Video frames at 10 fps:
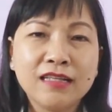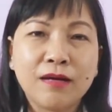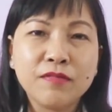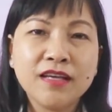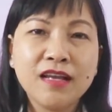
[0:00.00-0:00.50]

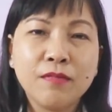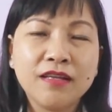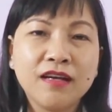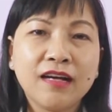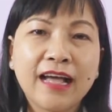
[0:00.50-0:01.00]
thậm chí là
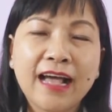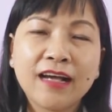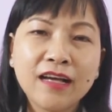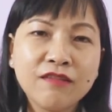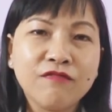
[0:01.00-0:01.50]
bệnh nhân
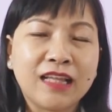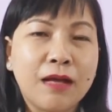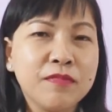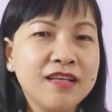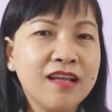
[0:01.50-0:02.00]
ăn ít và
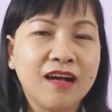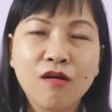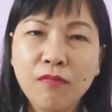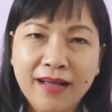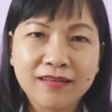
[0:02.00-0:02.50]
thậm chí là
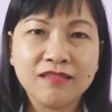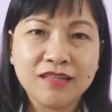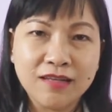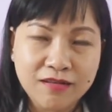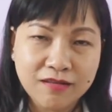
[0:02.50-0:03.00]
không ăn được
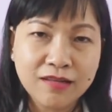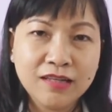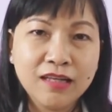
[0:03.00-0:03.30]
gì nữa